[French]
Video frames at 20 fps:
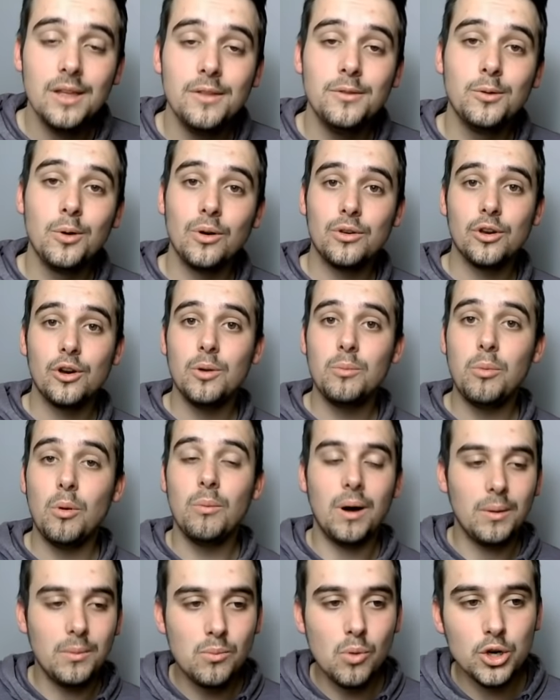Donc, euh, bon,
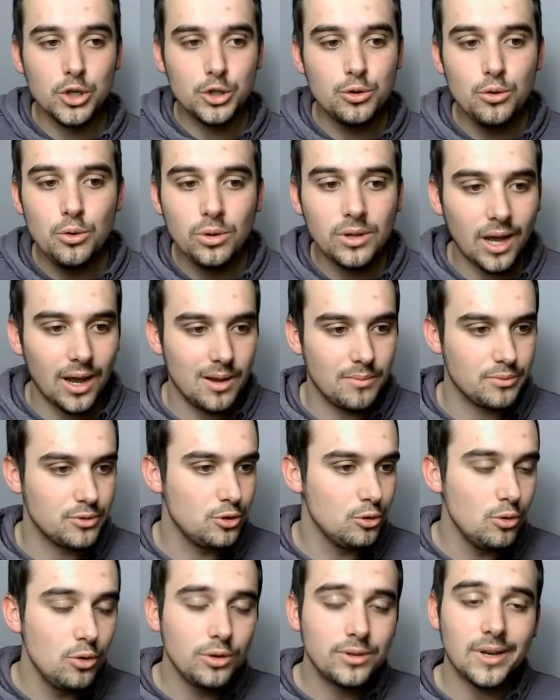bah, moi, je suis ultra hype. Je
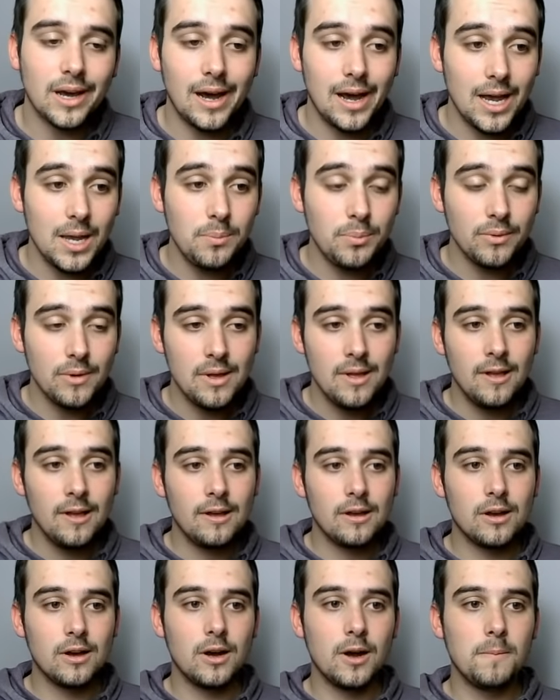suis ultra hype.
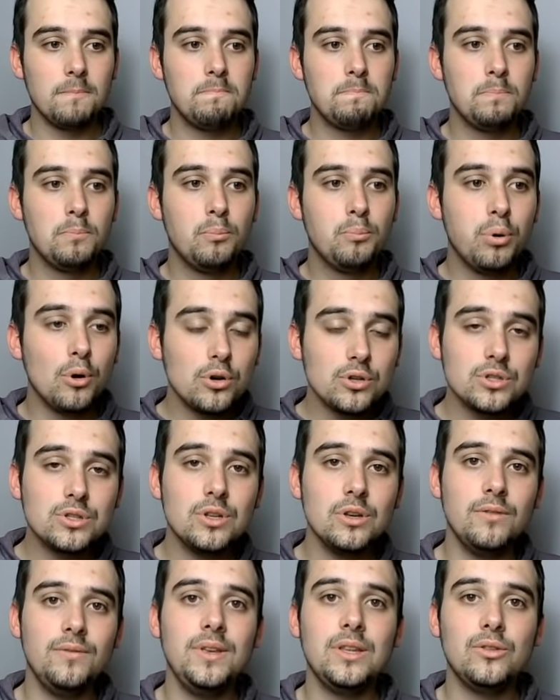Euh, pause
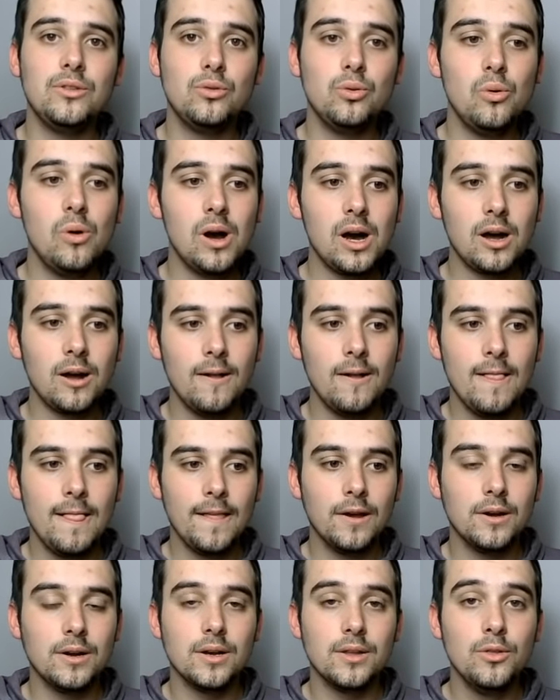de victoire
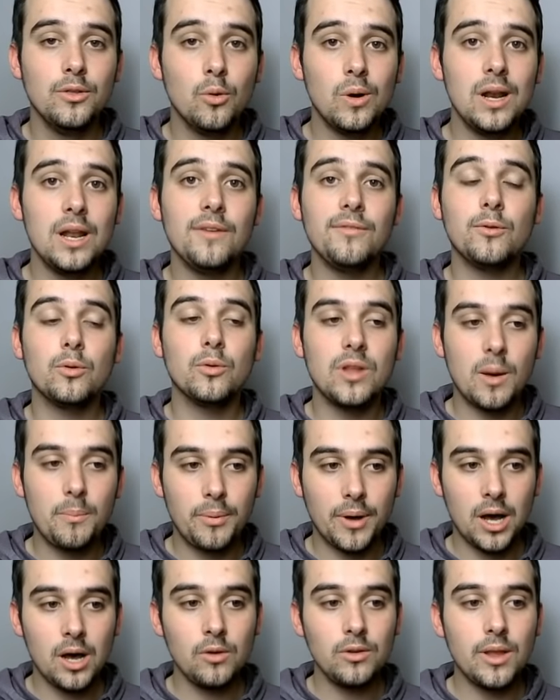euh, non LF qu'on n'a
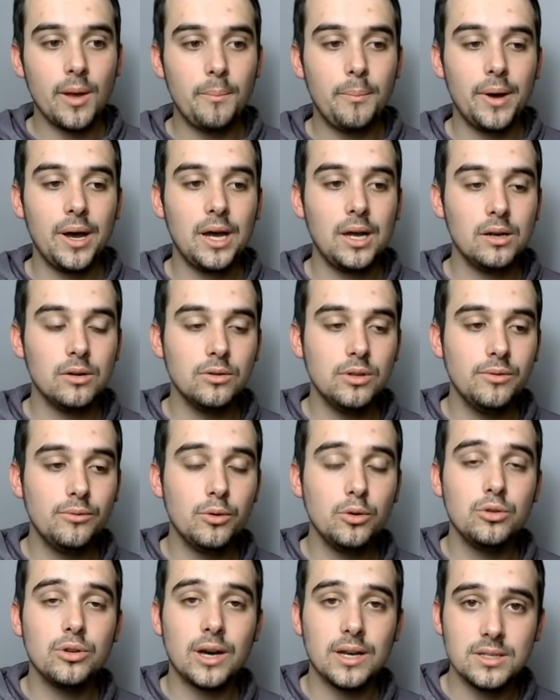pas. On n'a pas au
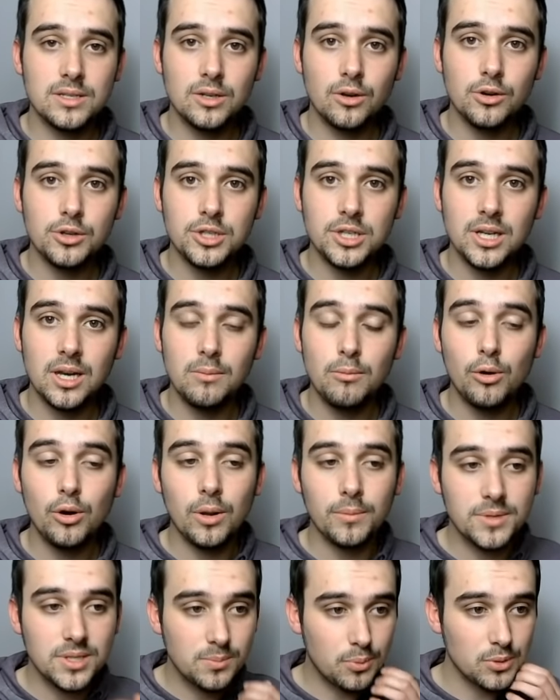niveau du Rising Rush également la
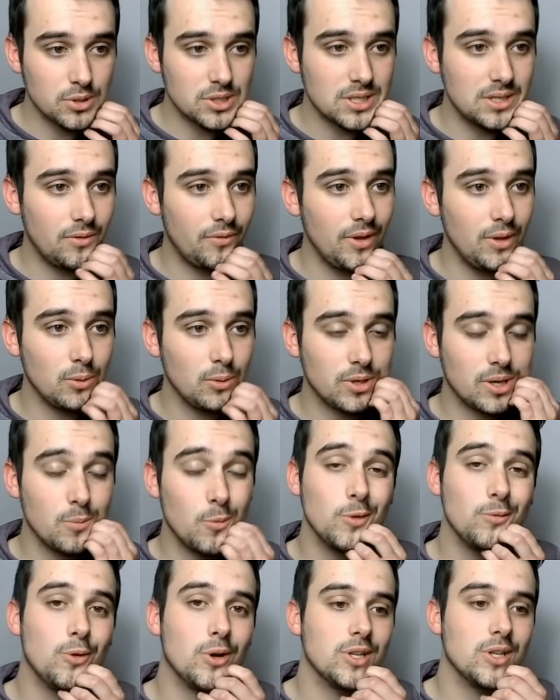petite pause qu'il fait, donc il y a
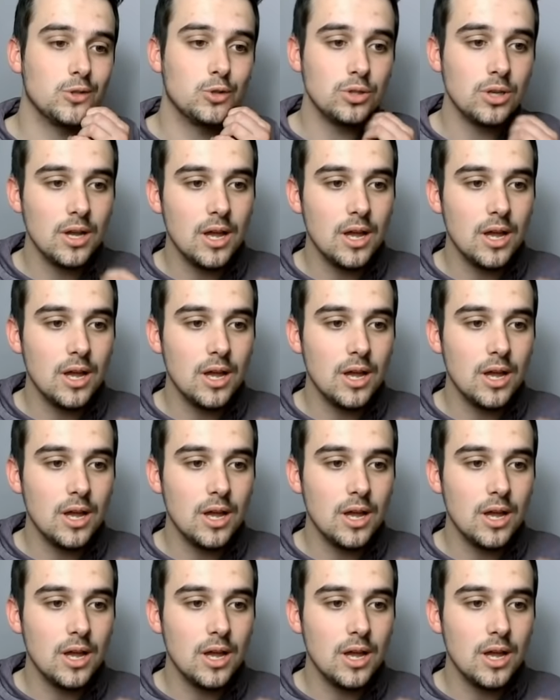moyen de voir des choses.